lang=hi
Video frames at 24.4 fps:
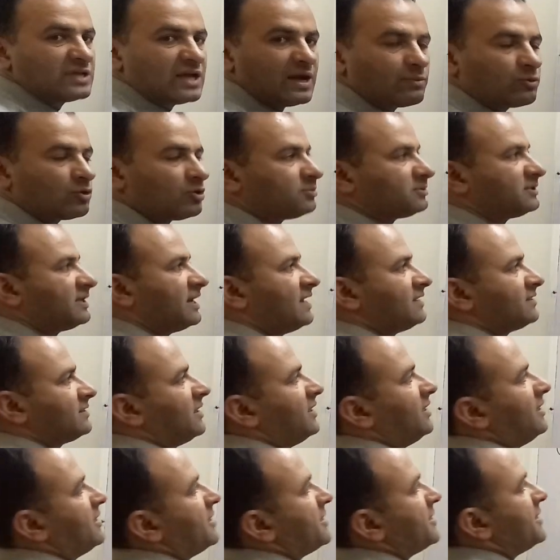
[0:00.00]
से आपको बताया
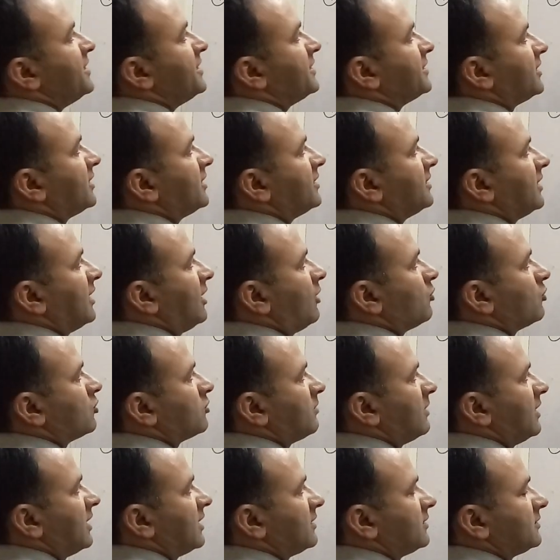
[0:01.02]
था रिटर्न
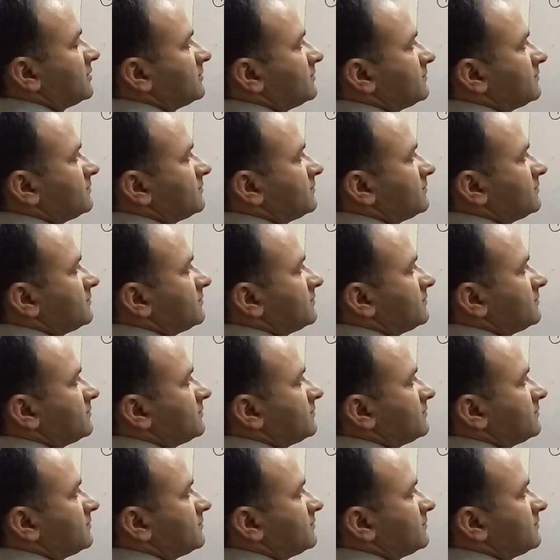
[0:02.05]
आउटवर्ड